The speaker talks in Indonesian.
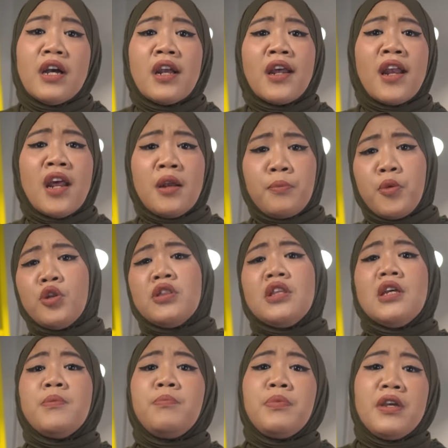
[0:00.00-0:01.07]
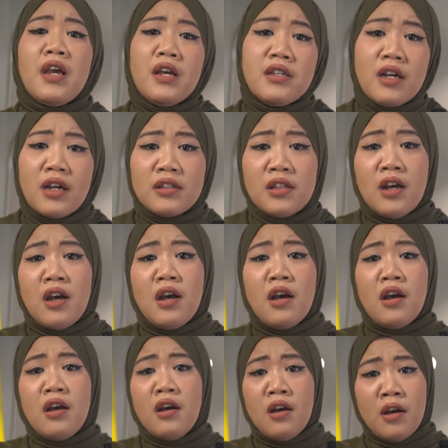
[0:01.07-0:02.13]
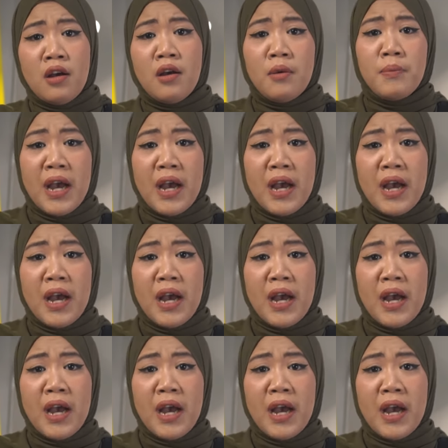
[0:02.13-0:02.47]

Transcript: jangan kan handphone TV aja kata uh,